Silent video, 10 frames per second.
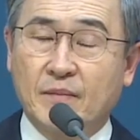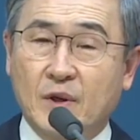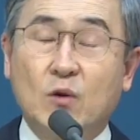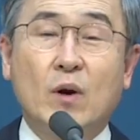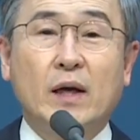
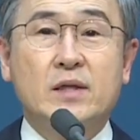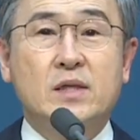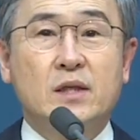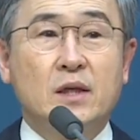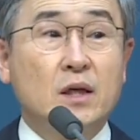그와
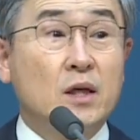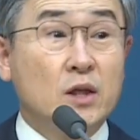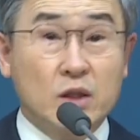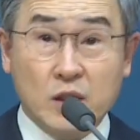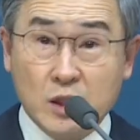같이
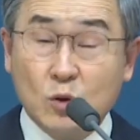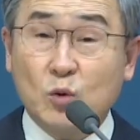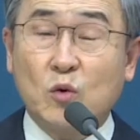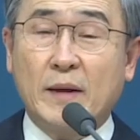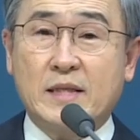
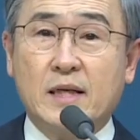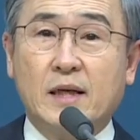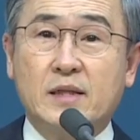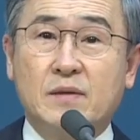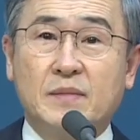기도도
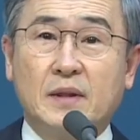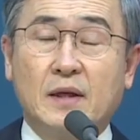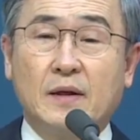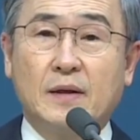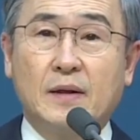마찬가지입니다.
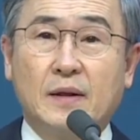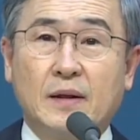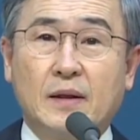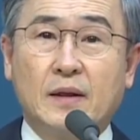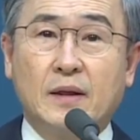
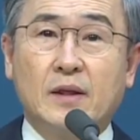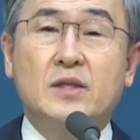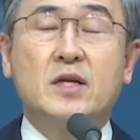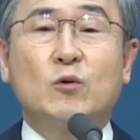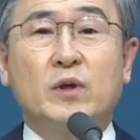
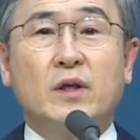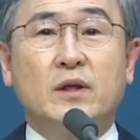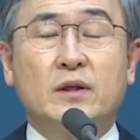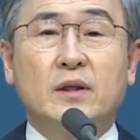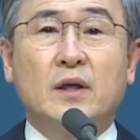이제
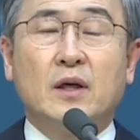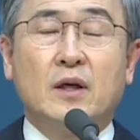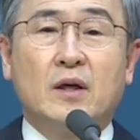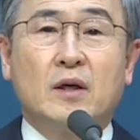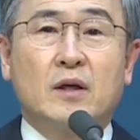우리는
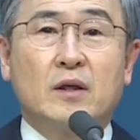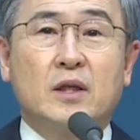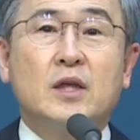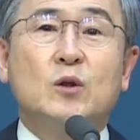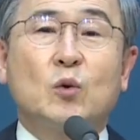
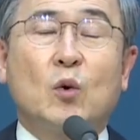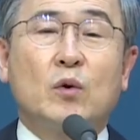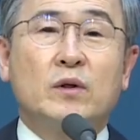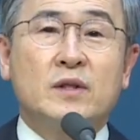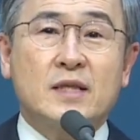
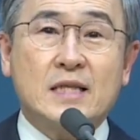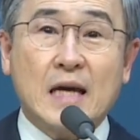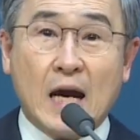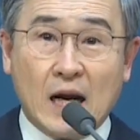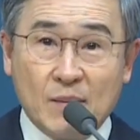기도는
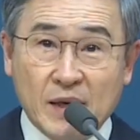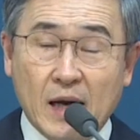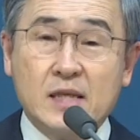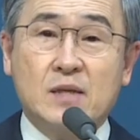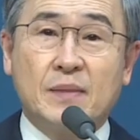사람이
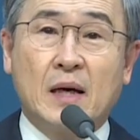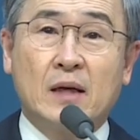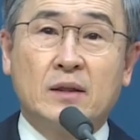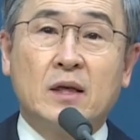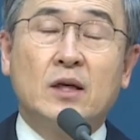
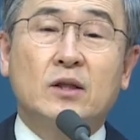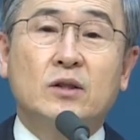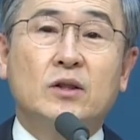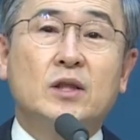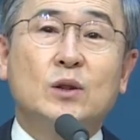하지만
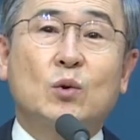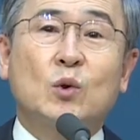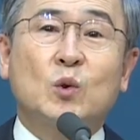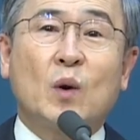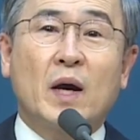그
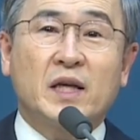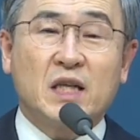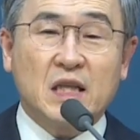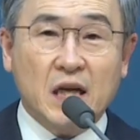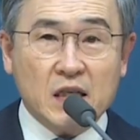기도를 통하여
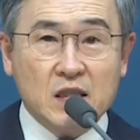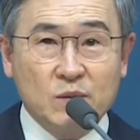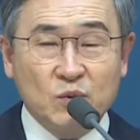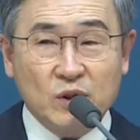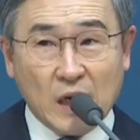
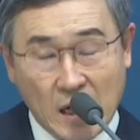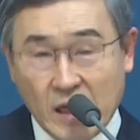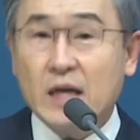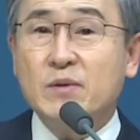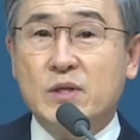일하시는 분은
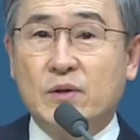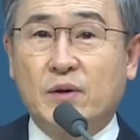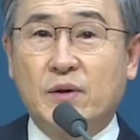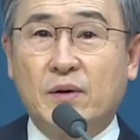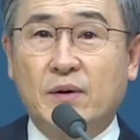
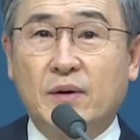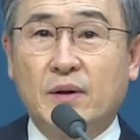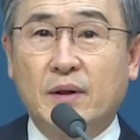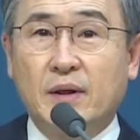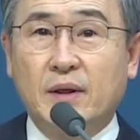하나님이시고요.
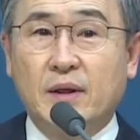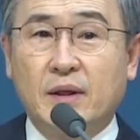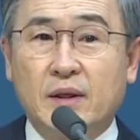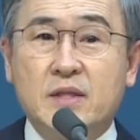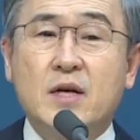
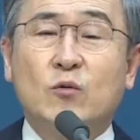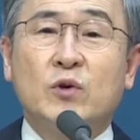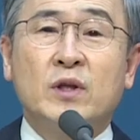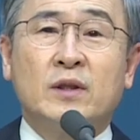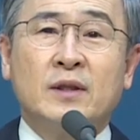이제
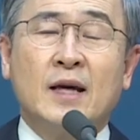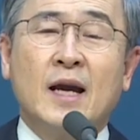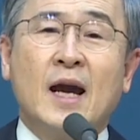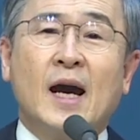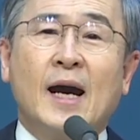우리는
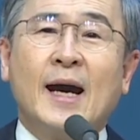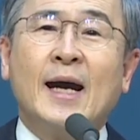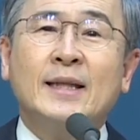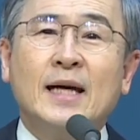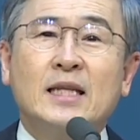
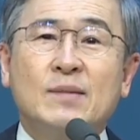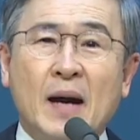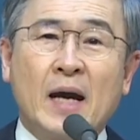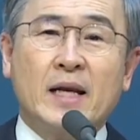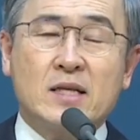하나님
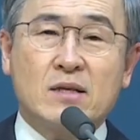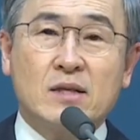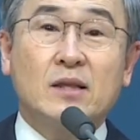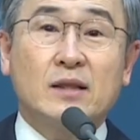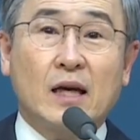안에서
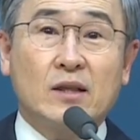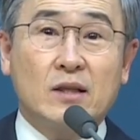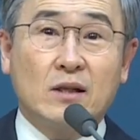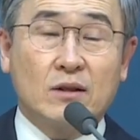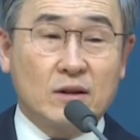일어나는
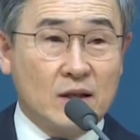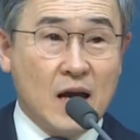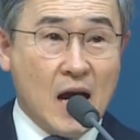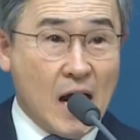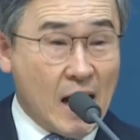일들을
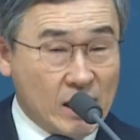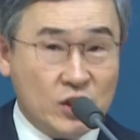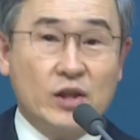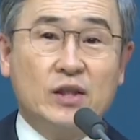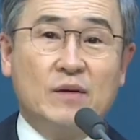
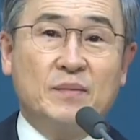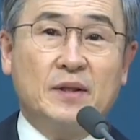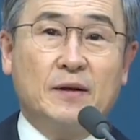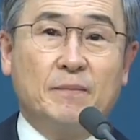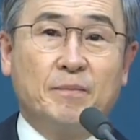아셔야 됩니다.